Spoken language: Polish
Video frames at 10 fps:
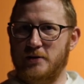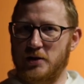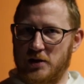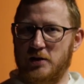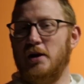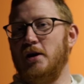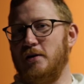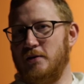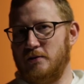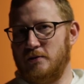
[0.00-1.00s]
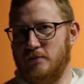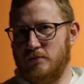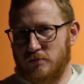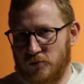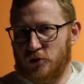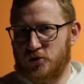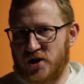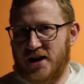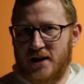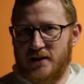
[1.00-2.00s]
i no,
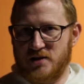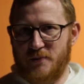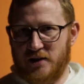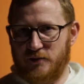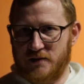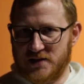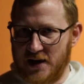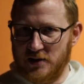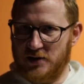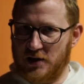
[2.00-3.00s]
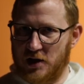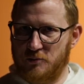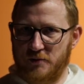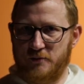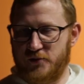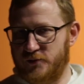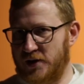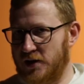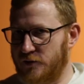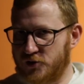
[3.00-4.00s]
czeka na zmartwychwstanie, tak jak my,
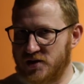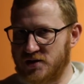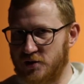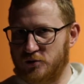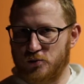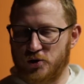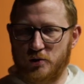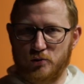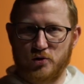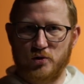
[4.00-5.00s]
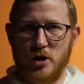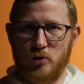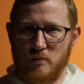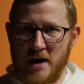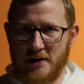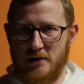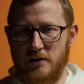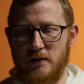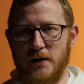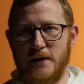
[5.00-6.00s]
tak jak wszyscy, którzy już
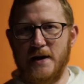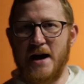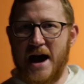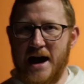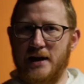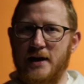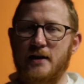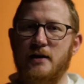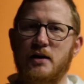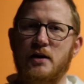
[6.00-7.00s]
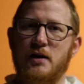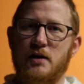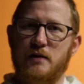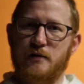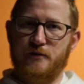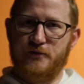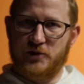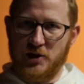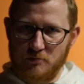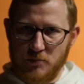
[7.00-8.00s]
umarli. Ale w
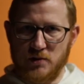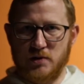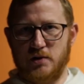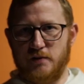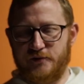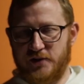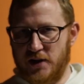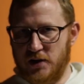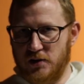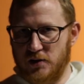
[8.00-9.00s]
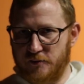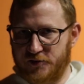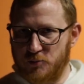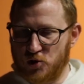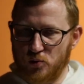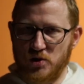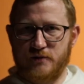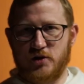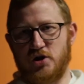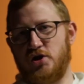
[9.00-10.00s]
tym, w, tej, w tym cudzie
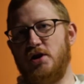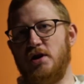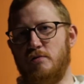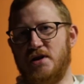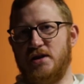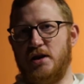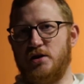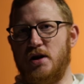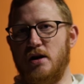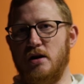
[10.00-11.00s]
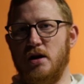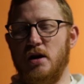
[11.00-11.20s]
wskrzeszenia Łazarza